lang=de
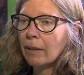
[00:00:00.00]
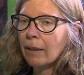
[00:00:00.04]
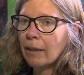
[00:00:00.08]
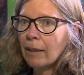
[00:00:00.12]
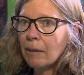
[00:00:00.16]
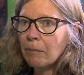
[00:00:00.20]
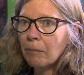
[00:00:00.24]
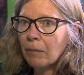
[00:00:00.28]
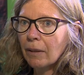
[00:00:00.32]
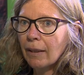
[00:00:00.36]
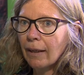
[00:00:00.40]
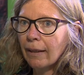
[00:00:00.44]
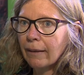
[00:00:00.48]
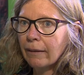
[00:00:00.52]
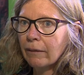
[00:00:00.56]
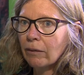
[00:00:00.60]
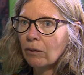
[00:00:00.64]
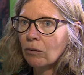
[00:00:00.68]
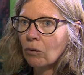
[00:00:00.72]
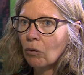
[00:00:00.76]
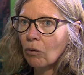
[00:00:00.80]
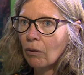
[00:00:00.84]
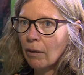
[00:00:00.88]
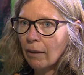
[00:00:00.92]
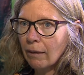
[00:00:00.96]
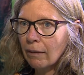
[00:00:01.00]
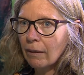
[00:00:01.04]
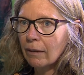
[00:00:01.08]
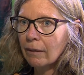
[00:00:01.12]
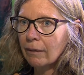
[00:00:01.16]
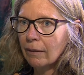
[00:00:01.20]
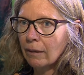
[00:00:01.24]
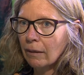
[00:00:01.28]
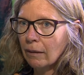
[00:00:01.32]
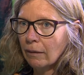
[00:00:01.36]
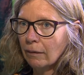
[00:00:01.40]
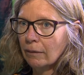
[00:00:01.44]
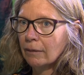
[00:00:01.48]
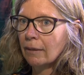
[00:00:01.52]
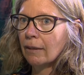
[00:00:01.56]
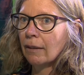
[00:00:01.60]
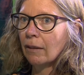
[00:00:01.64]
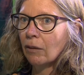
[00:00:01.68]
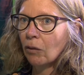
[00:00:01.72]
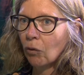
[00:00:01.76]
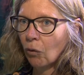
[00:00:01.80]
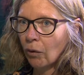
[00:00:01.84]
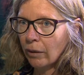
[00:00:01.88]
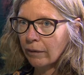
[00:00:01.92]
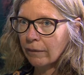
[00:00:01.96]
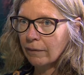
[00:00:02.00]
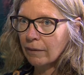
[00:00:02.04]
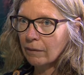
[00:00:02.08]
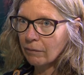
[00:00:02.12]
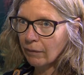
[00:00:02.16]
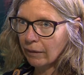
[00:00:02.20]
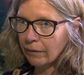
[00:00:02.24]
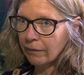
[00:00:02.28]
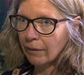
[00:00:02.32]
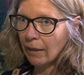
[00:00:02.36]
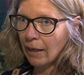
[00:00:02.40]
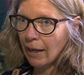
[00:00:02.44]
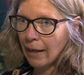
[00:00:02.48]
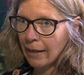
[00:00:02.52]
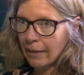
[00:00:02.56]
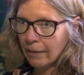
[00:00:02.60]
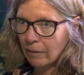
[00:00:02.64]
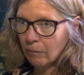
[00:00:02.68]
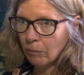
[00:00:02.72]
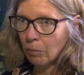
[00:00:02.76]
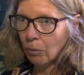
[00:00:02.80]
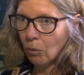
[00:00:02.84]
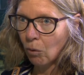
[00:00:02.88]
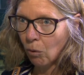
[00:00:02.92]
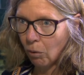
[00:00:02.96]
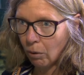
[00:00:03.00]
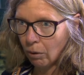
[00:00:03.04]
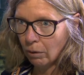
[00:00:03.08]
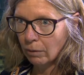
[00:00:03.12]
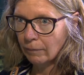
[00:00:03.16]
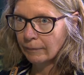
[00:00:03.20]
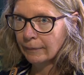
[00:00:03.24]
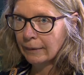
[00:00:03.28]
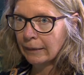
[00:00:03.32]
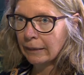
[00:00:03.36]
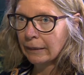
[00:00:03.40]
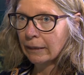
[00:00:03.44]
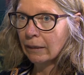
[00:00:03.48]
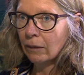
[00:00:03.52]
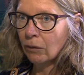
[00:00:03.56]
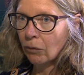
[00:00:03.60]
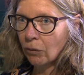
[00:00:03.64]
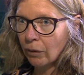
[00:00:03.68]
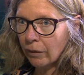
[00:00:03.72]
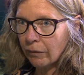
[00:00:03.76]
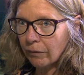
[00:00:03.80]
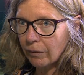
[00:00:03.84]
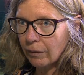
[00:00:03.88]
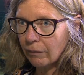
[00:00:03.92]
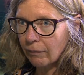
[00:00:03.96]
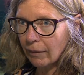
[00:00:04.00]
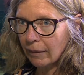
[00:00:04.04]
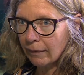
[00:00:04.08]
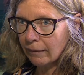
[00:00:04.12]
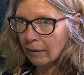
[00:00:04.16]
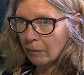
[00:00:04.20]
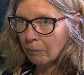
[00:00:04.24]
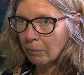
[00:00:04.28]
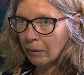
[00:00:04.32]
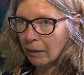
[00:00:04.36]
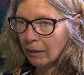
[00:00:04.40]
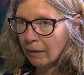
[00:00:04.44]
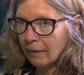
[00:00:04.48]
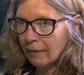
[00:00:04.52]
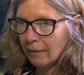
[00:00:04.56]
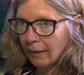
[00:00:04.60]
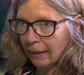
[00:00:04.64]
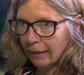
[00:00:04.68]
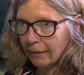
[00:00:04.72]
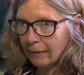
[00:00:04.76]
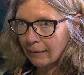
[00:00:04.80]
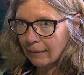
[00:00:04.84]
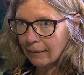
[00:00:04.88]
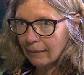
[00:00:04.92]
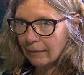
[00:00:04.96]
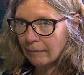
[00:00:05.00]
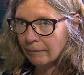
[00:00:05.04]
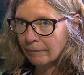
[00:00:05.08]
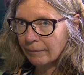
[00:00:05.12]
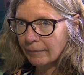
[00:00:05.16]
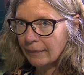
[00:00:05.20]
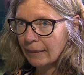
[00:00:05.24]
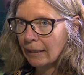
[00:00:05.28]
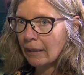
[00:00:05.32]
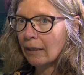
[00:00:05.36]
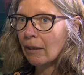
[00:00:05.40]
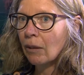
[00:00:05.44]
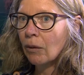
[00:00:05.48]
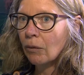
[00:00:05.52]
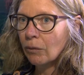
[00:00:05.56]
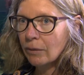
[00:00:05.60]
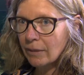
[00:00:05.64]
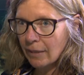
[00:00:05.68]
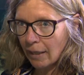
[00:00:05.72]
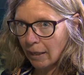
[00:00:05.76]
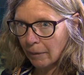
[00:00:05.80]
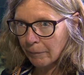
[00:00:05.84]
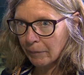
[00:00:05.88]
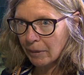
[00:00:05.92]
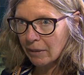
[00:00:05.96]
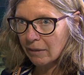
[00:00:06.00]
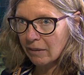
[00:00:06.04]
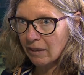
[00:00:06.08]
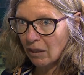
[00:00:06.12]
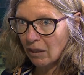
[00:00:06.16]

beheben kann, ist ein ordentlicher Nordseewassereinbruch. Nordseewasser bringt Salz und damit